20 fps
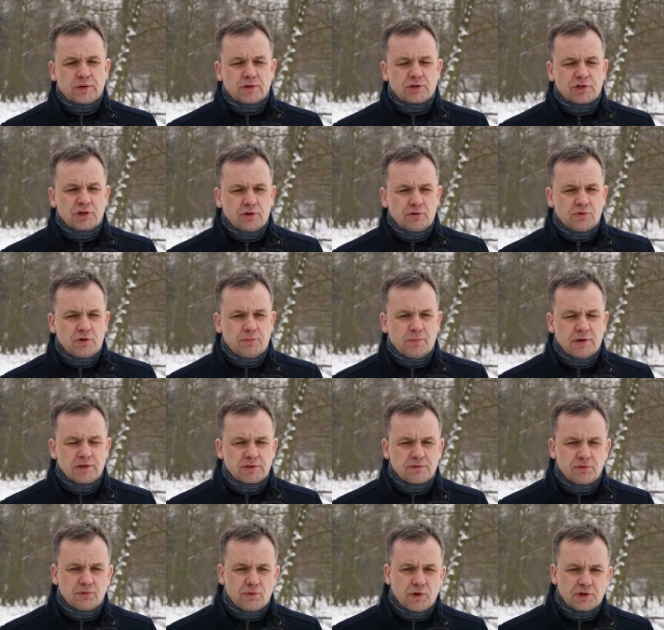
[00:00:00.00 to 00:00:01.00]
Szanowni
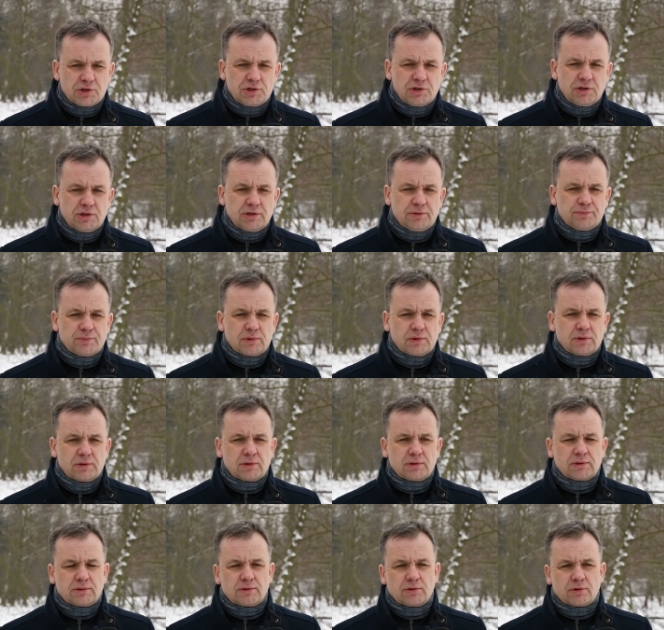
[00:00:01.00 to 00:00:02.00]
Państwo, właśnie e,
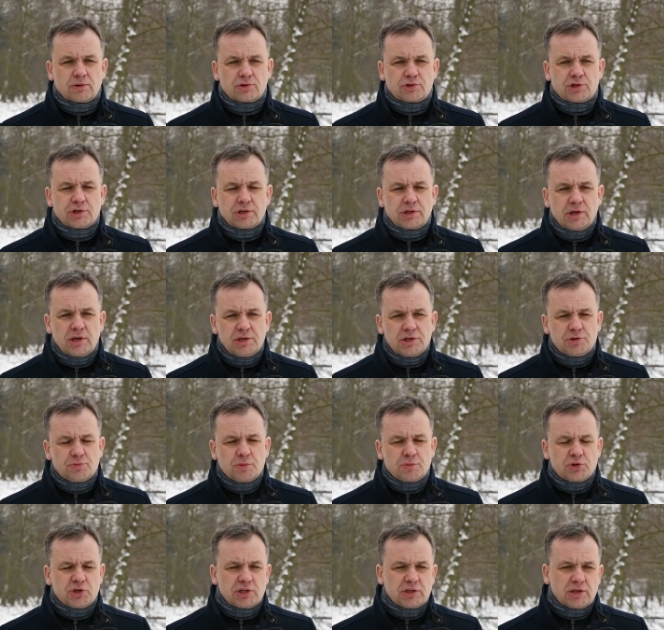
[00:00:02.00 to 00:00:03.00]

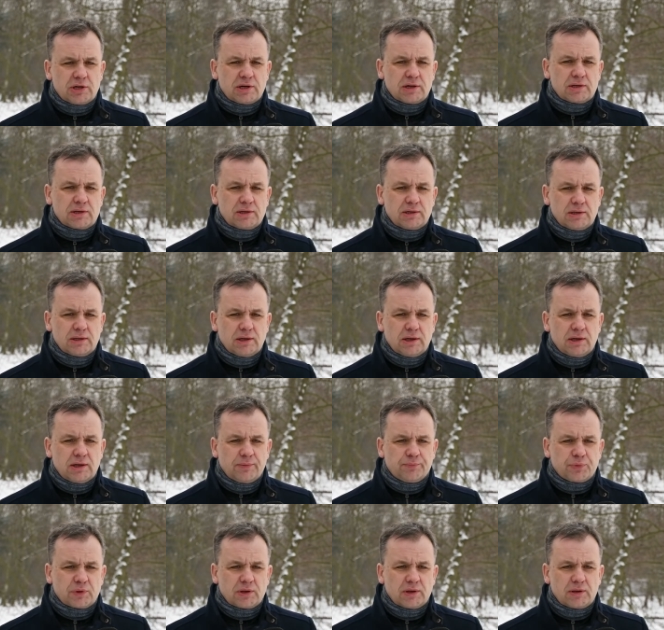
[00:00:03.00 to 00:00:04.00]
rozstrzygnęliśmy przetarg
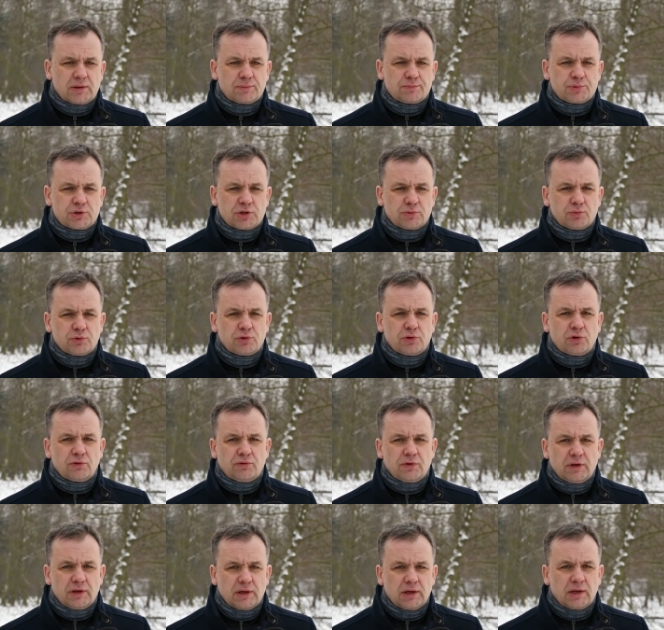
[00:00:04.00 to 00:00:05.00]
na e,
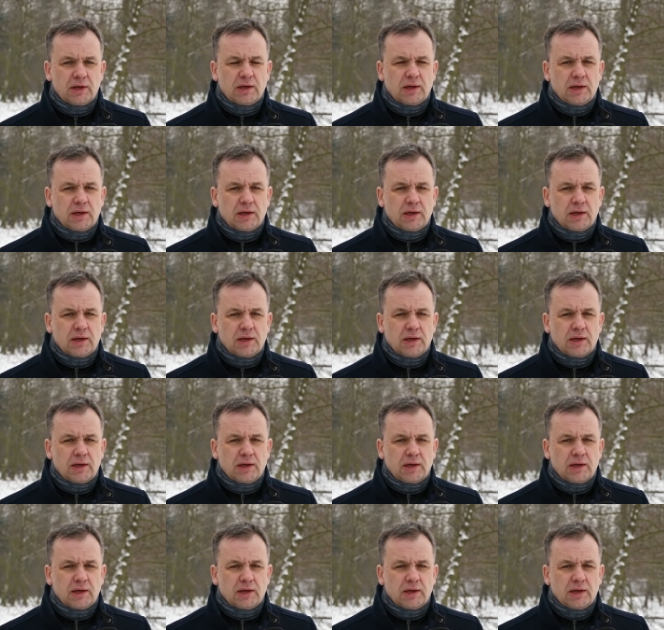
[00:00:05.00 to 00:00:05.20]
przebudowę,